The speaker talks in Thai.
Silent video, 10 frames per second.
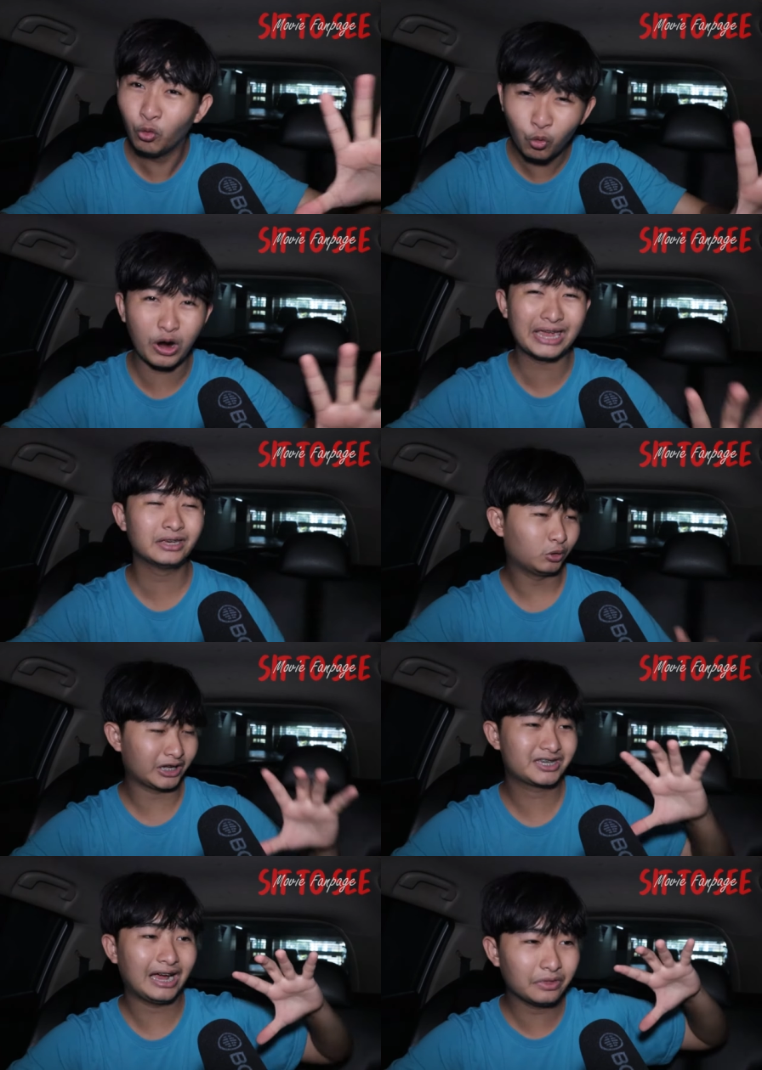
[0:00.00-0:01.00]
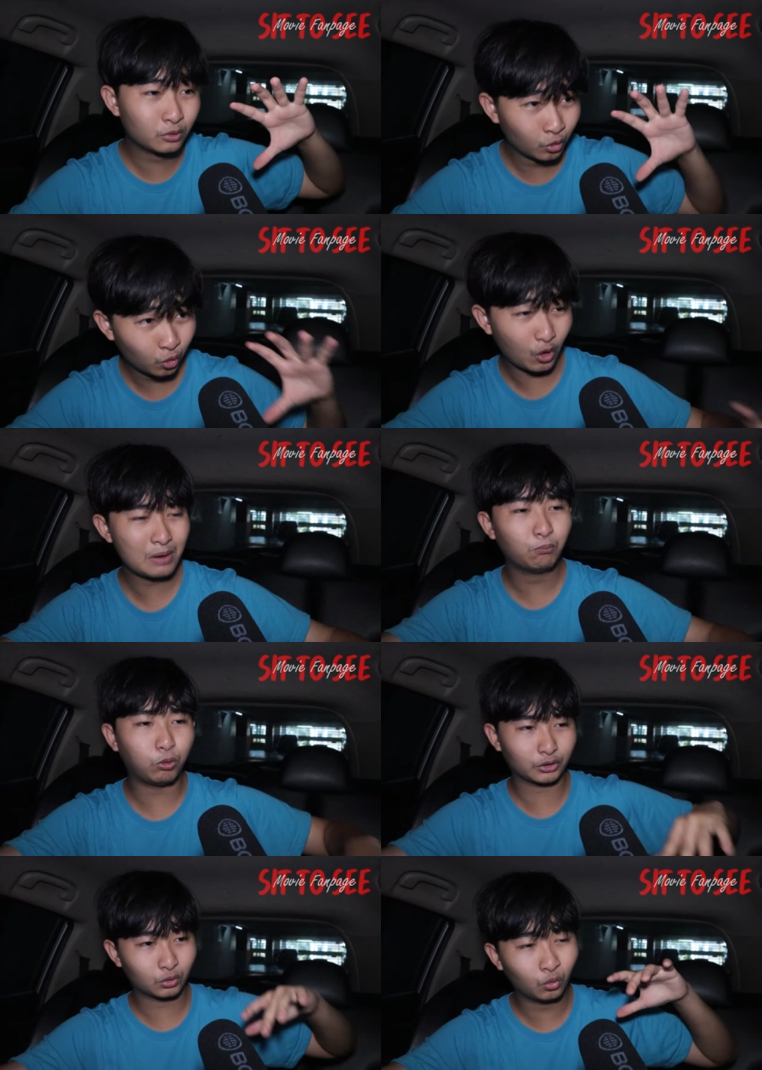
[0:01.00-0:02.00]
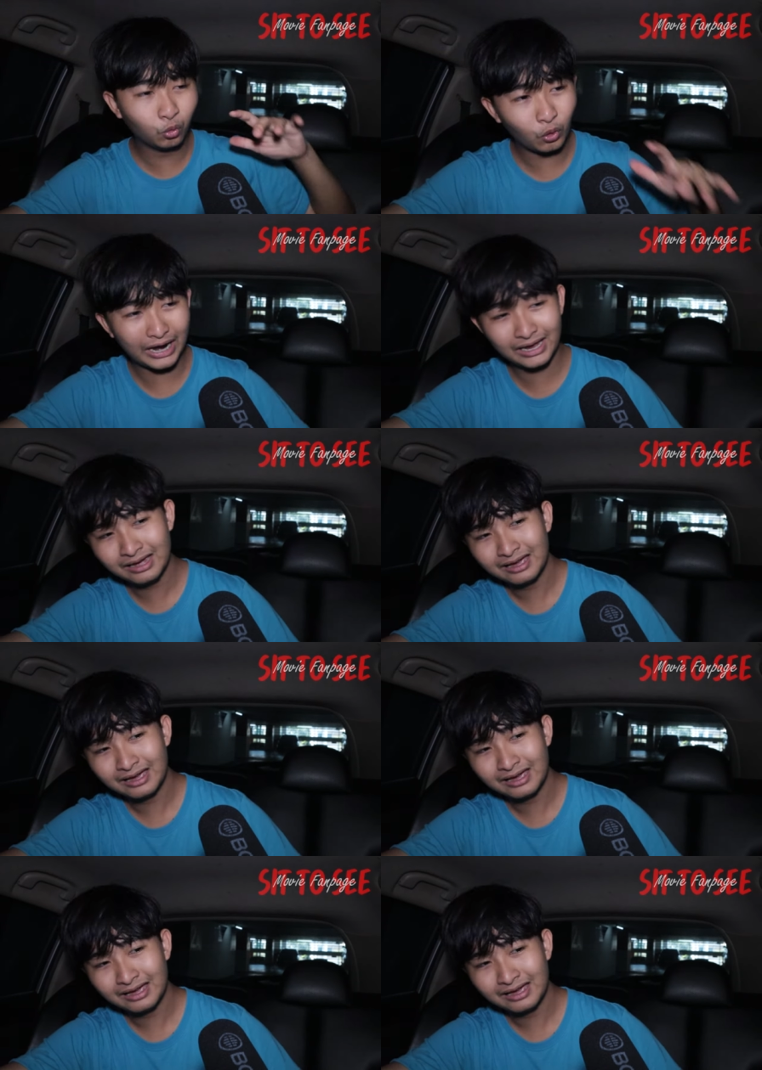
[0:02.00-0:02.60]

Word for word: ห่วยโปรดักชั่นห่วยบทห่วย